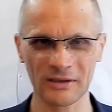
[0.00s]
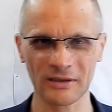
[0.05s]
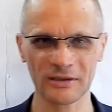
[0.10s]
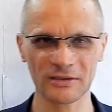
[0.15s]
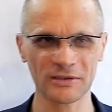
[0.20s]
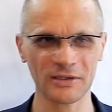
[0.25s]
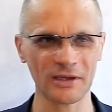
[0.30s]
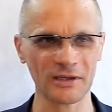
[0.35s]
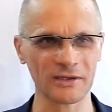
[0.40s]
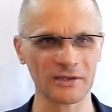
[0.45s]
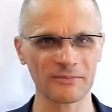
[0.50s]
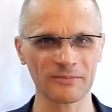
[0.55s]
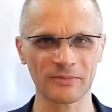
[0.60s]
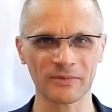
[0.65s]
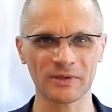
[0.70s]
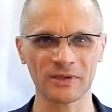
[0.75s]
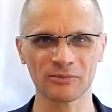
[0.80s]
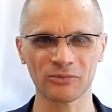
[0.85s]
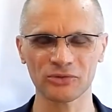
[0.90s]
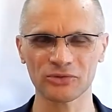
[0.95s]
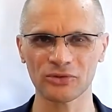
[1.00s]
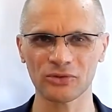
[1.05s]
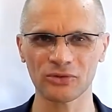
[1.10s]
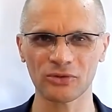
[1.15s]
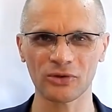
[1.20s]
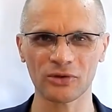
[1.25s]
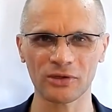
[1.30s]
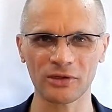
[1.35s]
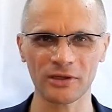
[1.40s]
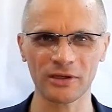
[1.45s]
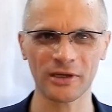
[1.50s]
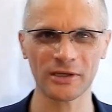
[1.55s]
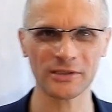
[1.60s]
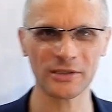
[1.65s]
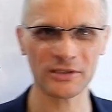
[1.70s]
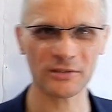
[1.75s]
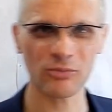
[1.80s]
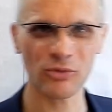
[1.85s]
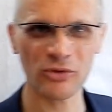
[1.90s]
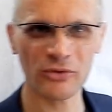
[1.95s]
Итак, не буду около
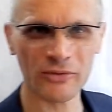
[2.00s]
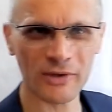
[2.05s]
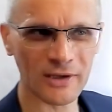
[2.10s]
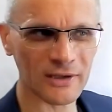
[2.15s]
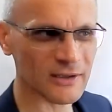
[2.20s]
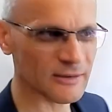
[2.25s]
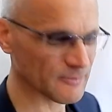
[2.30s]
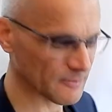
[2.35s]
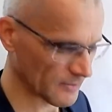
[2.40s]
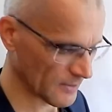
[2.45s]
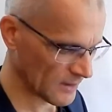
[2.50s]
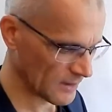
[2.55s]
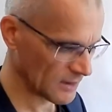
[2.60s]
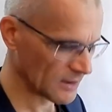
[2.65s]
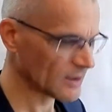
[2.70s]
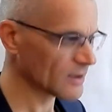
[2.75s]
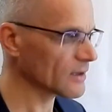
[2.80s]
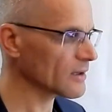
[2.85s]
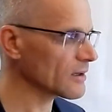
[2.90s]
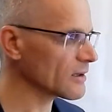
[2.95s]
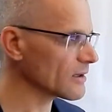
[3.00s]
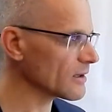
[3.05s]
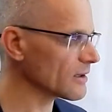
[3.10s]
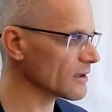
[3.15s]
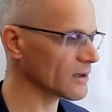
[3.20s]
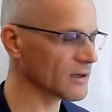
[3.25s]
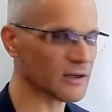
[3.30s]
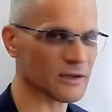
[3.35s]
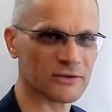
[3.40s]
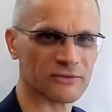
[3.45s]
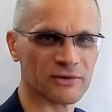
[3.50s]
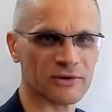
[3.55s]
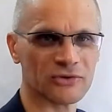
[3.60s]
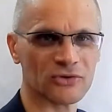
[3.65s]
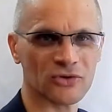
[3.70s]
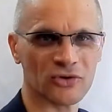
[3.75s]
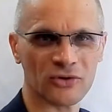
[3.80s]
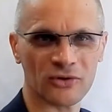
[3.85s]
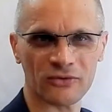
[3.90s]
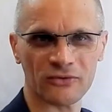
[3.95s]
ходить буквально – Э,
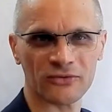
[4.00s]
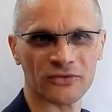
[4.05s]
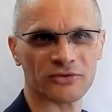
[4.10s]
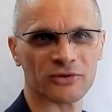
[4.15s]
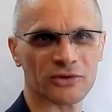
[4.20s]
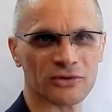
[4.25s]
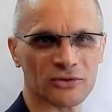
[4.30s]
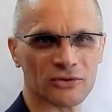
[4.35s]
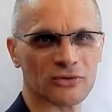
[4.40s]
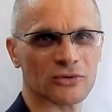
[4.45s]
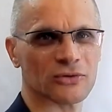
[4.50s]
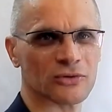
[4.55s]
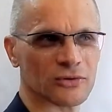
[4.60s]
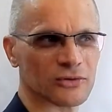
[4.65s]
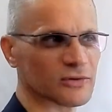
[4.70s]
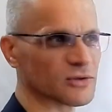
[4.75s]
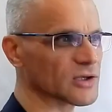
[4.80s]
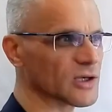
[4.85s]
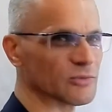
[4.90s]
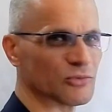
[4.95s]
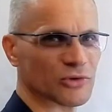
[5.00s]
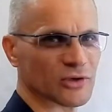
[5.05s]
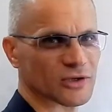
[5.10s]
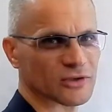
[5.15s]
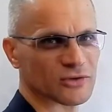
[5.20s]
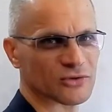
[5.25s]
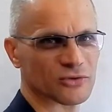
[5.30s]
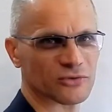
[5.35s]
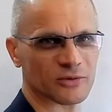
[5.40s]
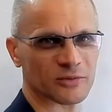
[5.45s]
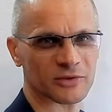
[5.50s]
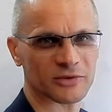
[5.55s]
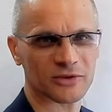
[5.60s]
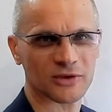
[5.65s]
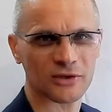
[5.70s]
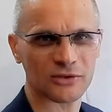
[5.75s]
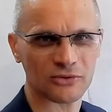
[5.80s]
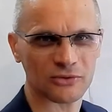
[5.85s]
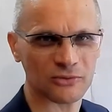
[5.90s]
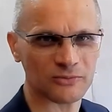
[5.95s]
свою, свою тему я чуть-чуть вам
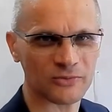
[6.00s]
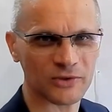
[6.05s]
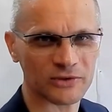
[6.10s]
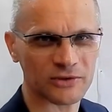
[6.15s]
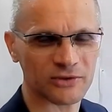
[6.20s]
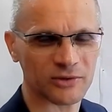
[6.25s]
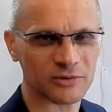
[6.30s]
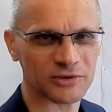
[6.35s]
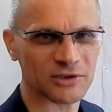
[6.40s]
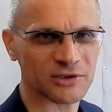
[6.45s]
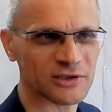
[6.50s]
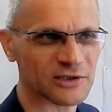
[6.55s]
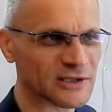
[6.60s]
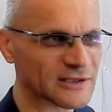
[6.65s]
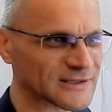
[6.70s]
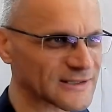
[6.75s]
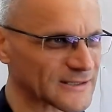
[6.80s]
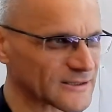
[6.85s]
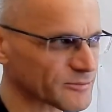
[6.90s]
расскажу, если вам это интересно.